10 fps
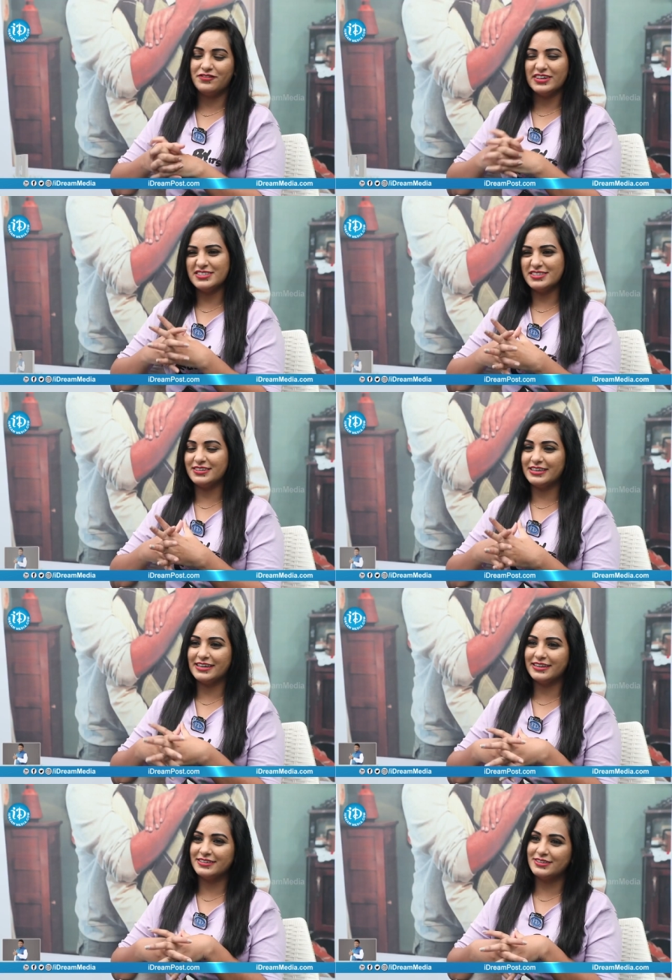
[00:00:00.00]
ఫస్ట్
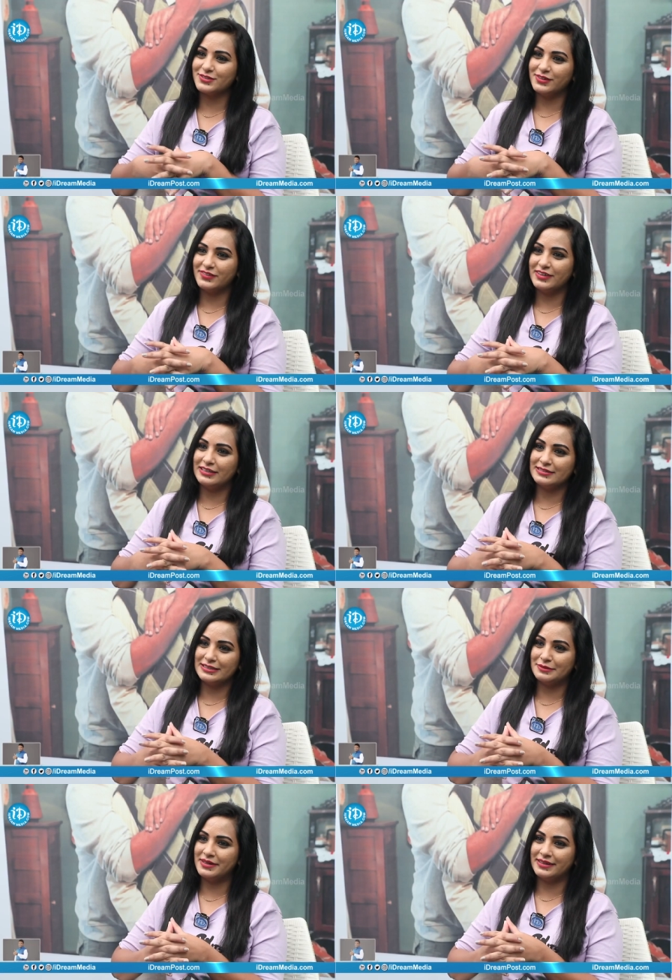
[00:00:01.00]
టికెట్ తీసుకొని వెళ్ళిన
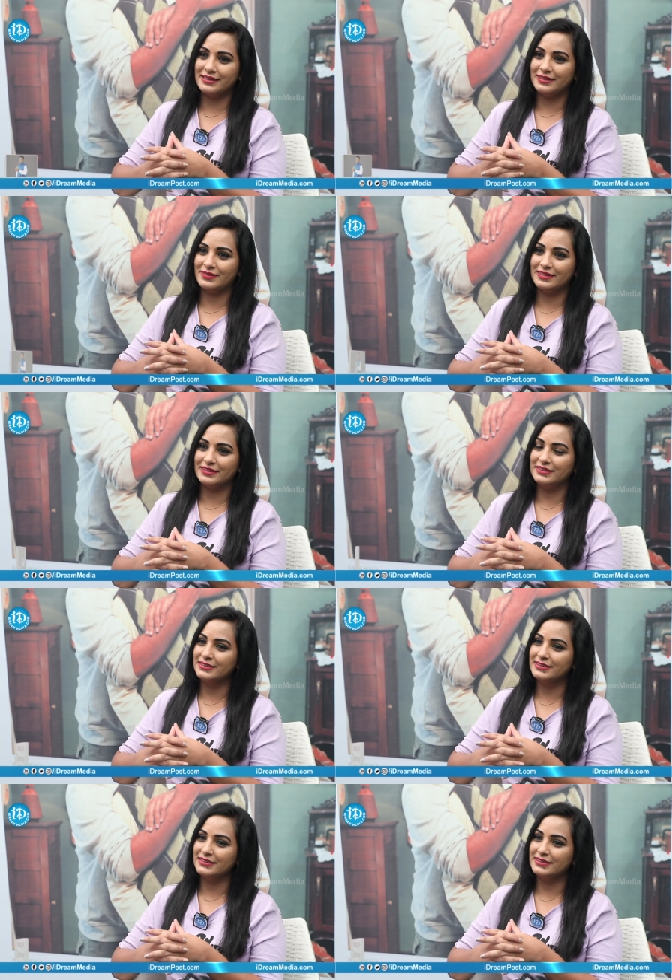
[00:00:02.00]
సినిమా ఏదైనా ఉందా